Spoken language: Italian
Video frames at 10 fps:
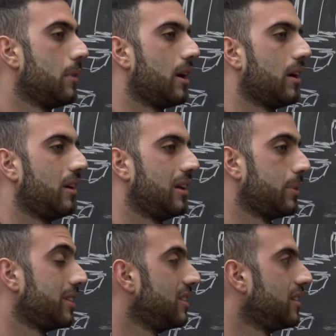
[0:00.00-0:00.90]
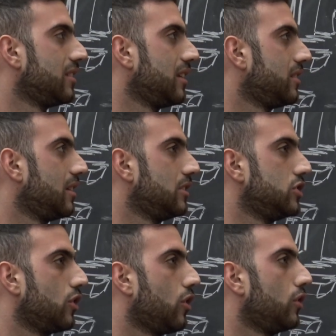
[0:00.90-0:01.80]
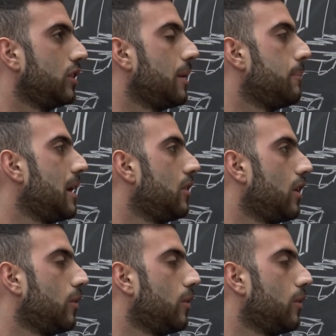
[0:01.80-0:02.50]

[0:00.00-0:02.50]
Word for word: ma le partite stesse del gironi, è bello,